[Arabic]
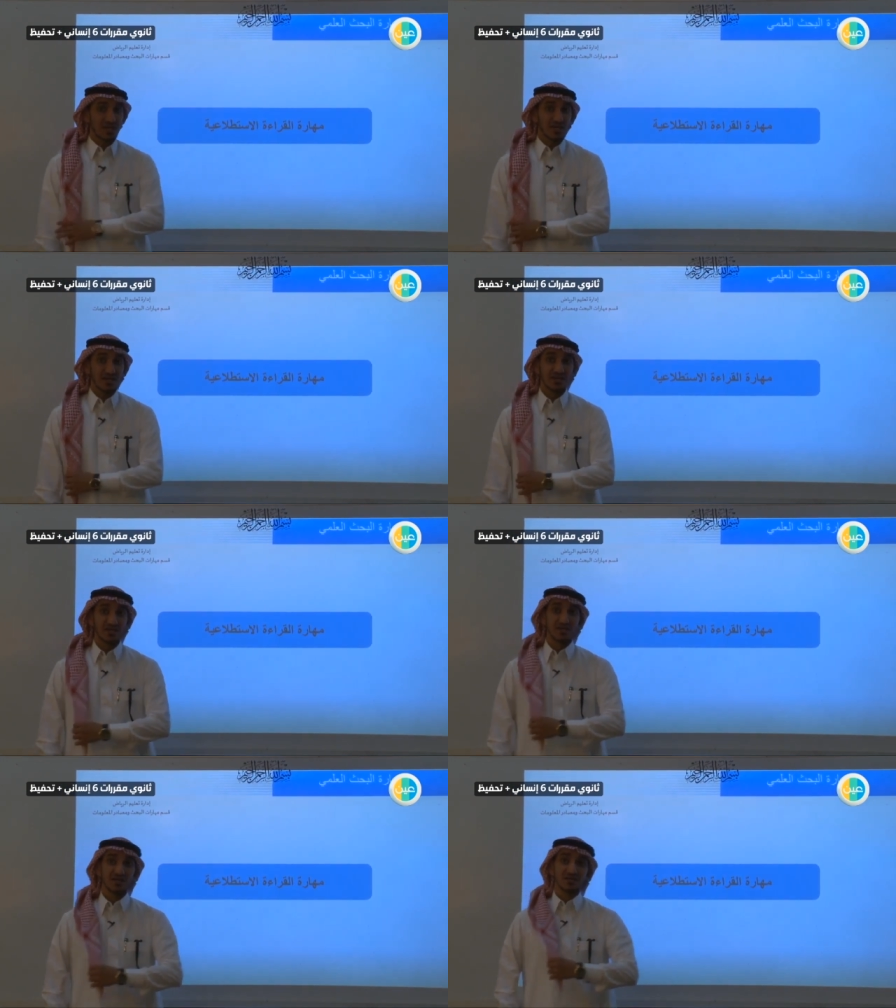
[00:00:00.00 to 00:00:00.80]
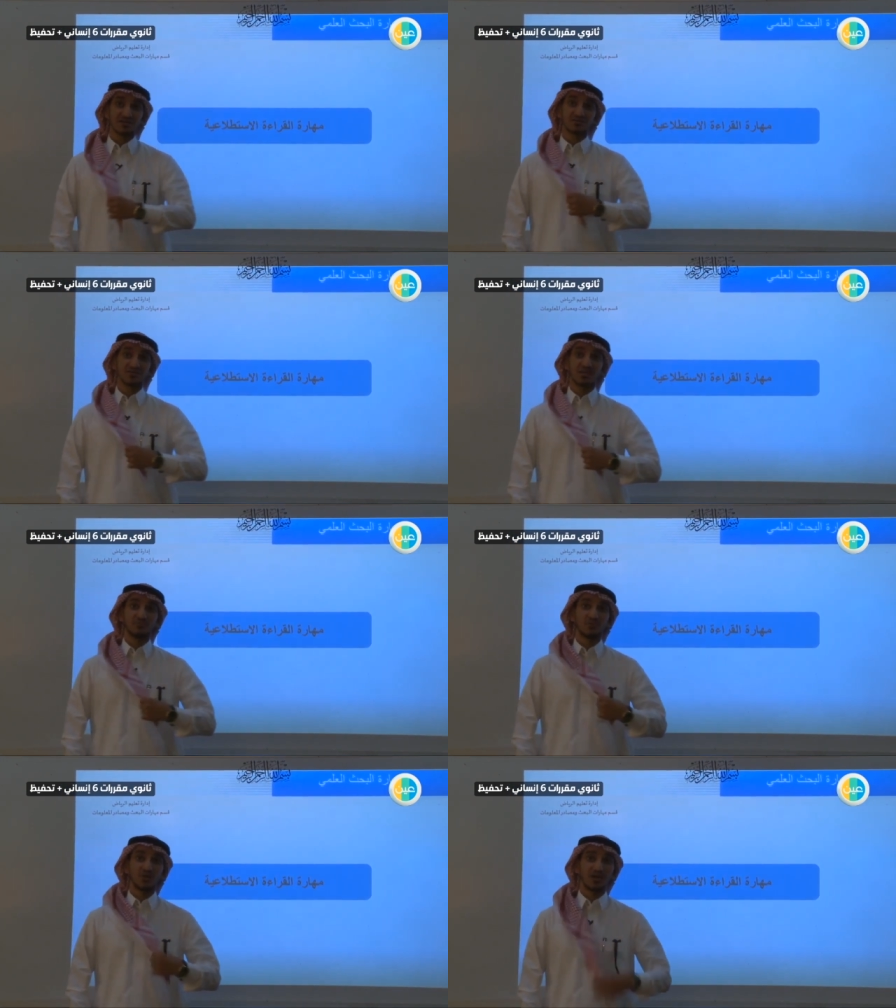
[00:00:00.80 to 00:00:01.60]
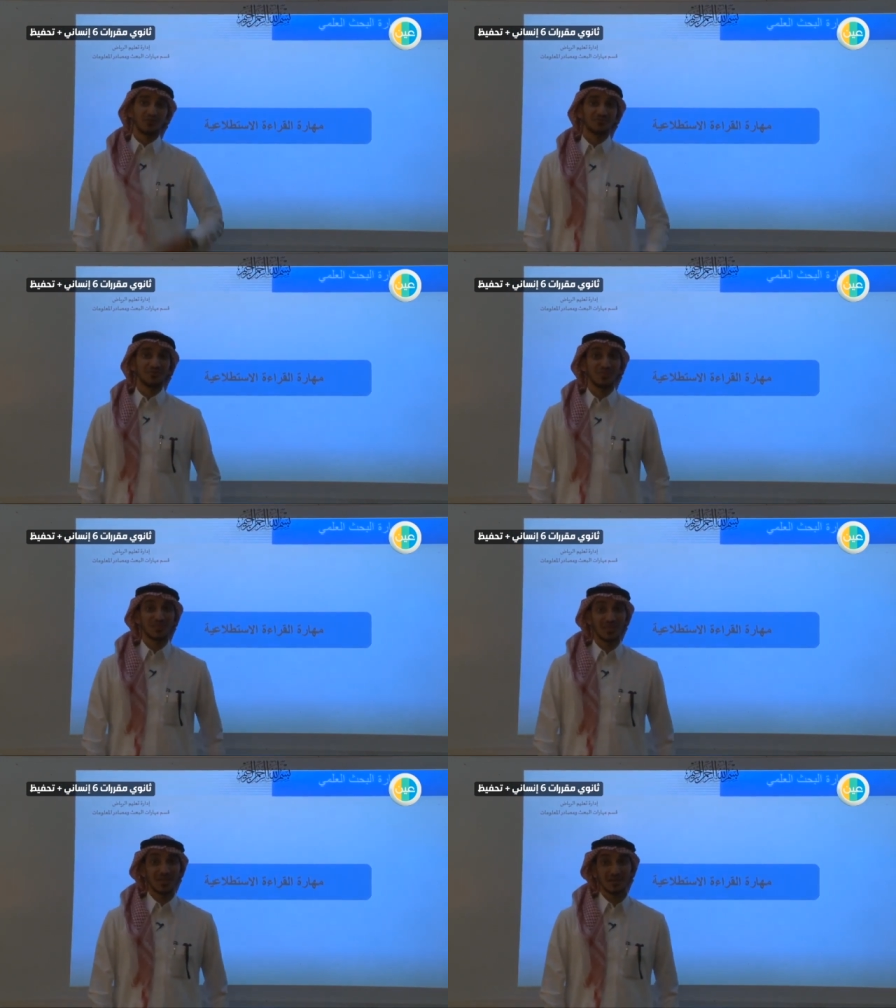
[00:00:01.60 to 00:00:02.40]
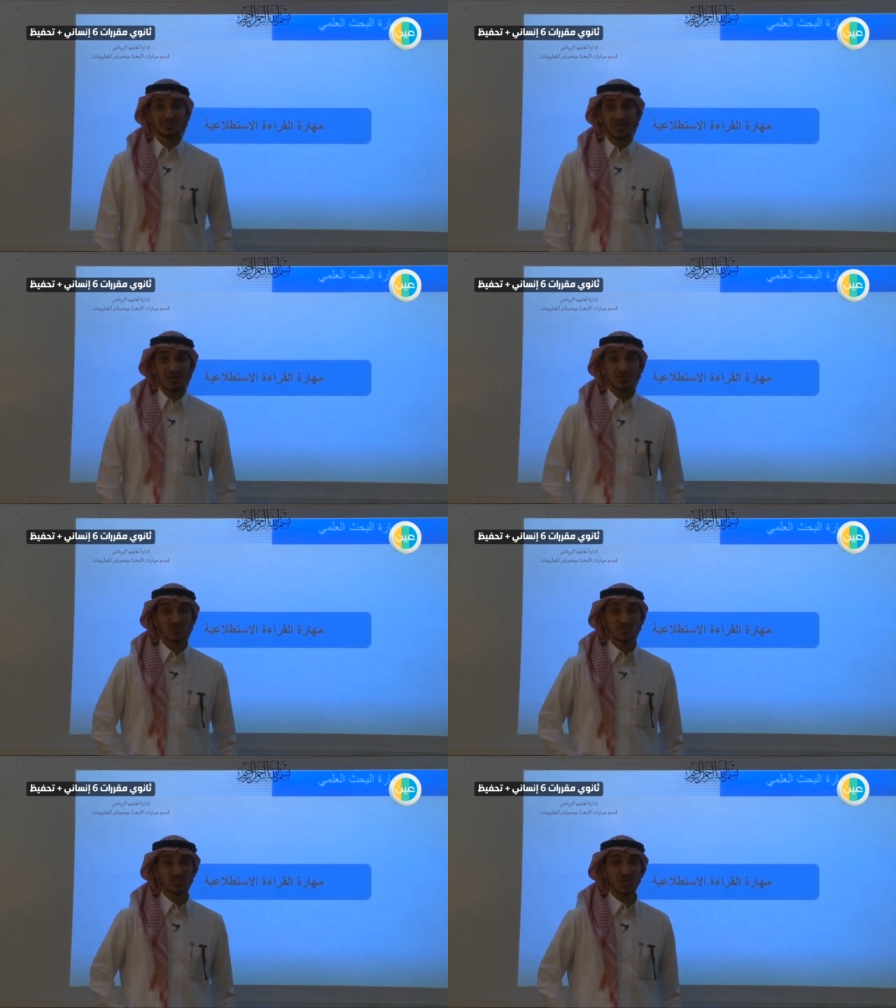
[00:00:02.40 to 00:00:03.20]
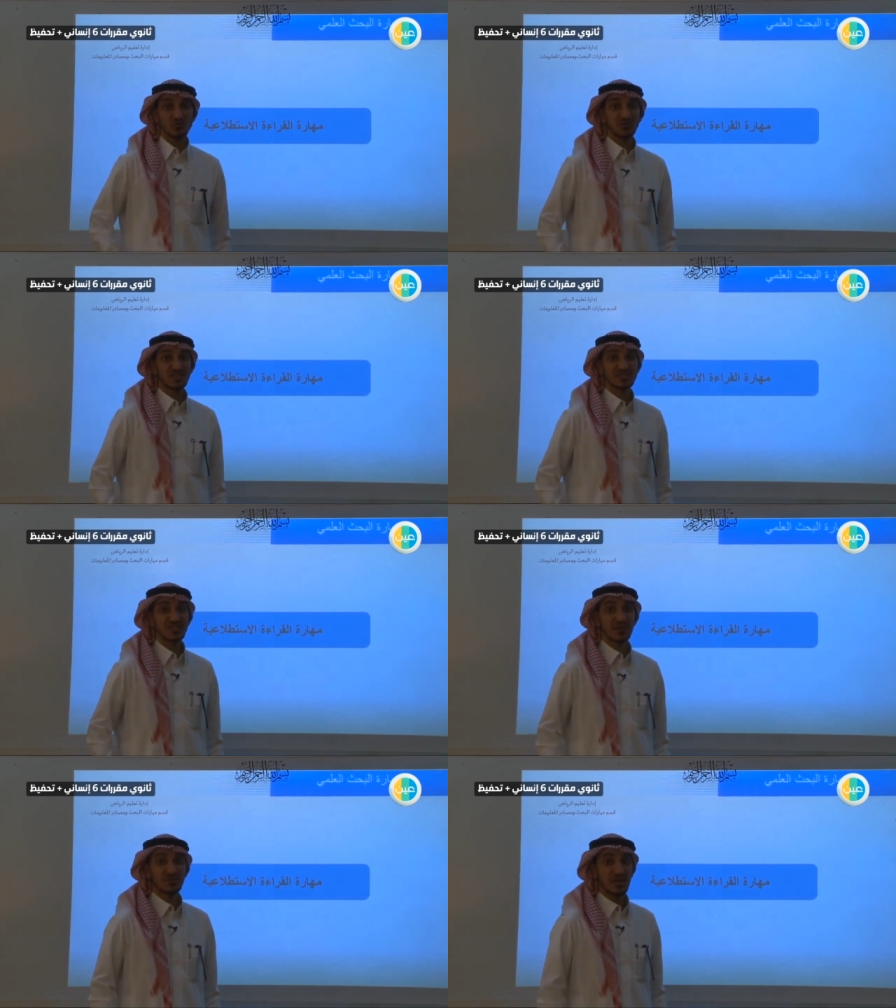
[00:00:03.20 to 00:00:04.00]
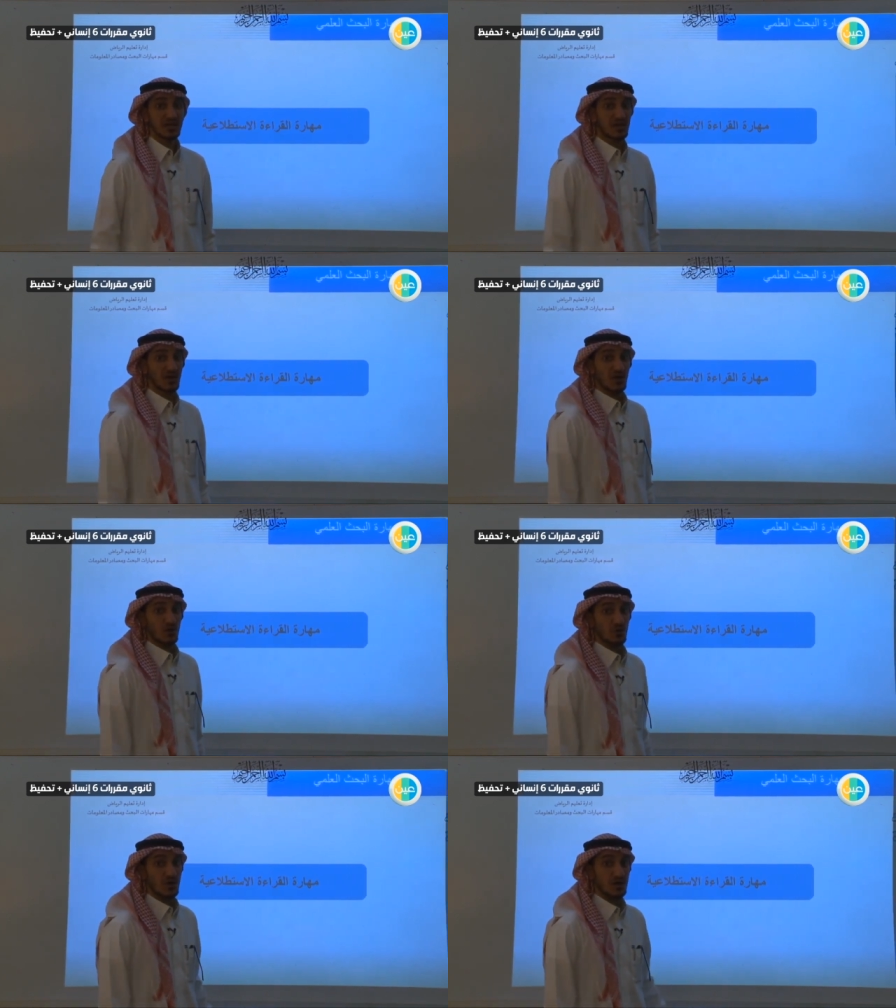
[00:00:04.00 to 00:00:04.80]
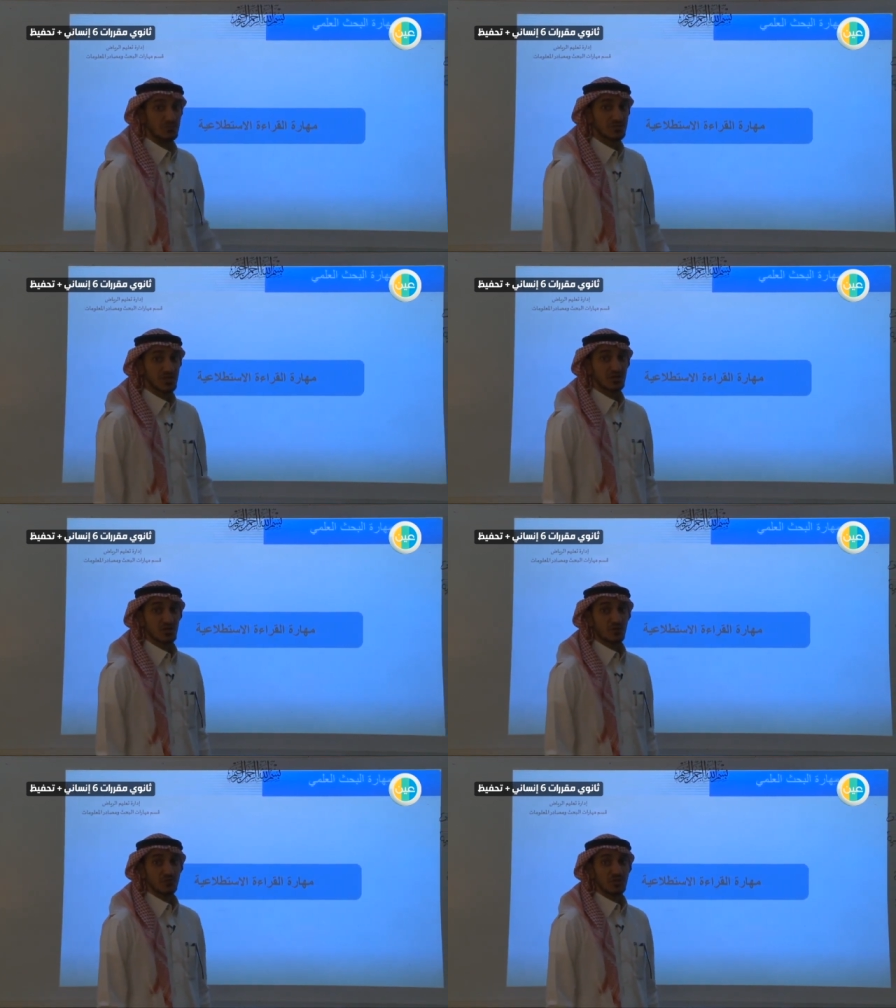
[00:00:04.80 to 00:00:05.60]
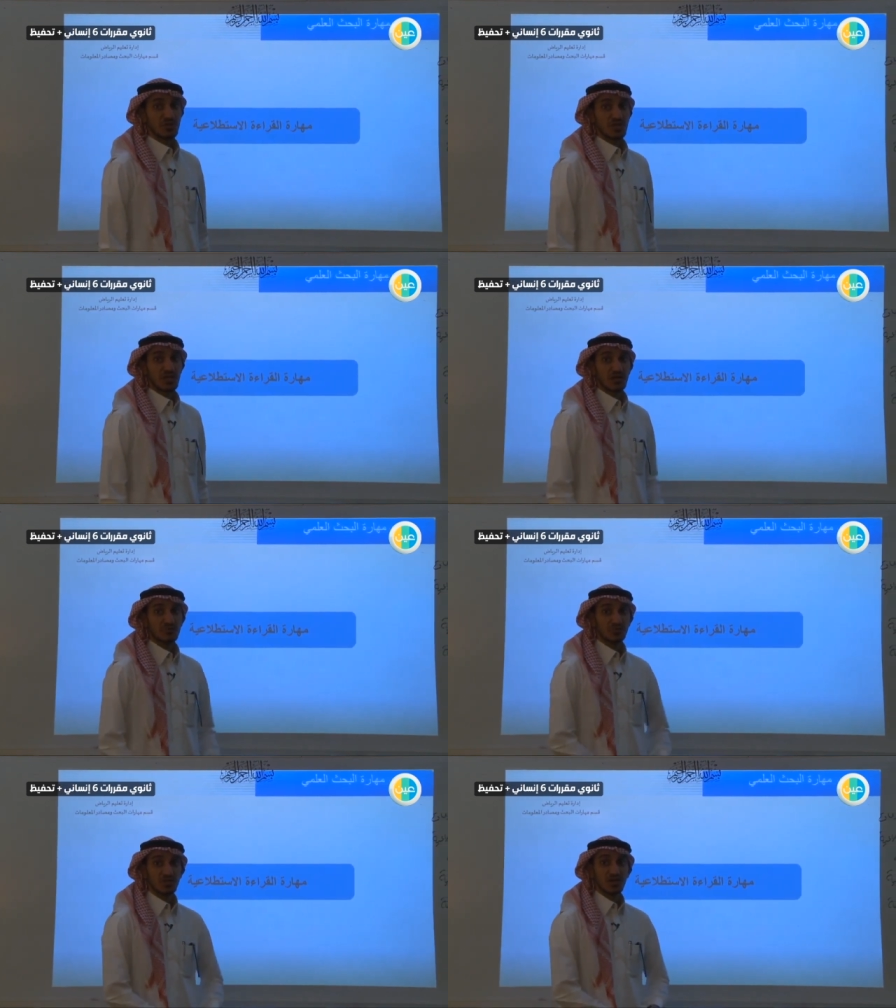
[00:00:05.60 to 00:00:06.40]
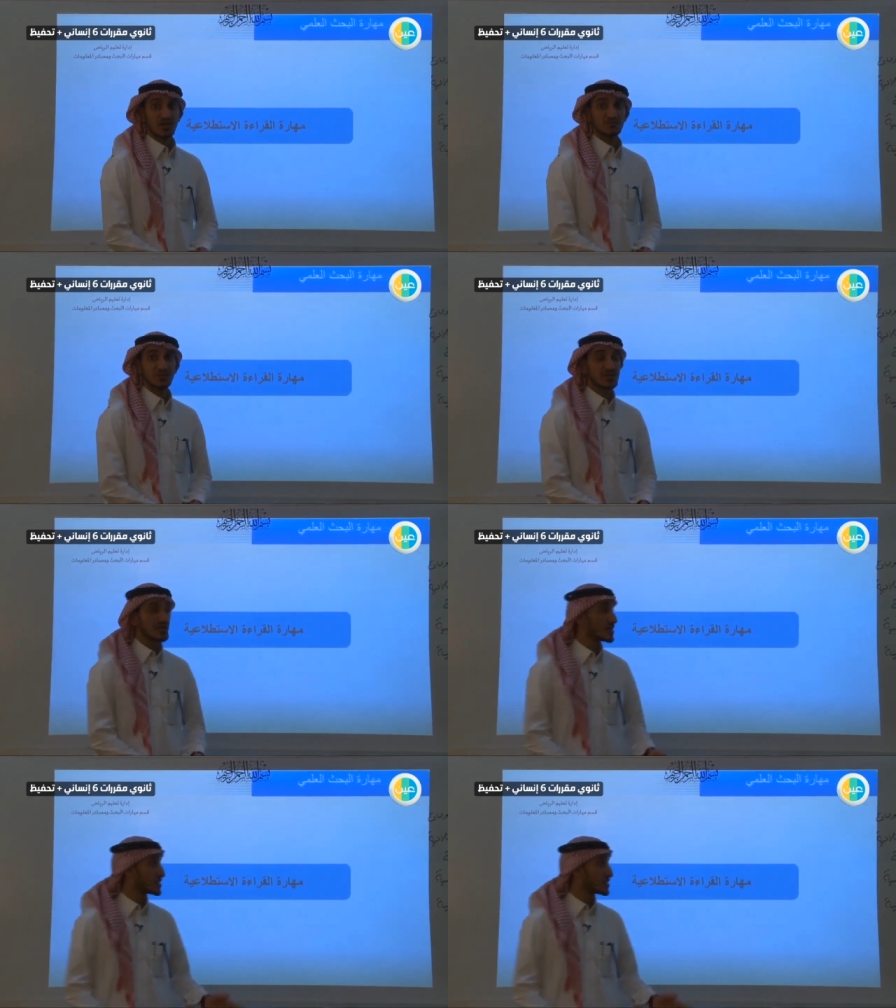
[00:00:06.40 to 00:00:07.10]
آه، نستكمل وإياكم بإذن الله ما يخص الوحدة السابعة وبدءا اليوم بإذن الله وانطلاقا من آه،